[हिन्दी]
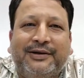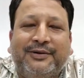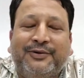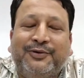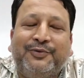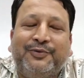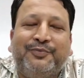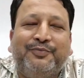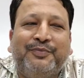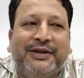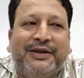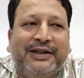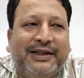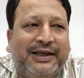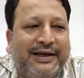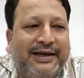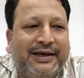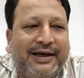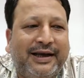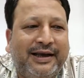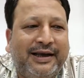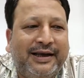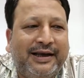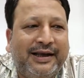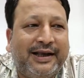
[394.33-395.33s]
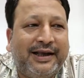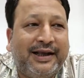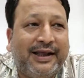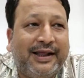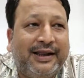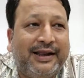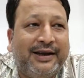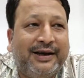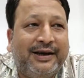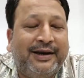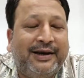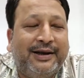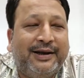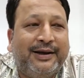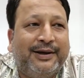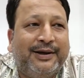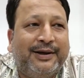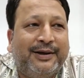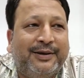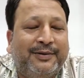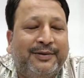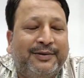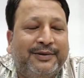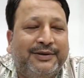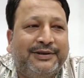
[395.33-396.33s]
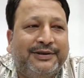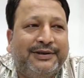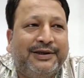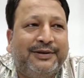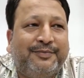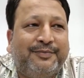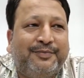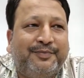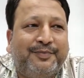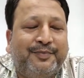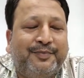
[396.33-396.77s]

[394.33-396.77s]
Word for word: रूप में देखा है जब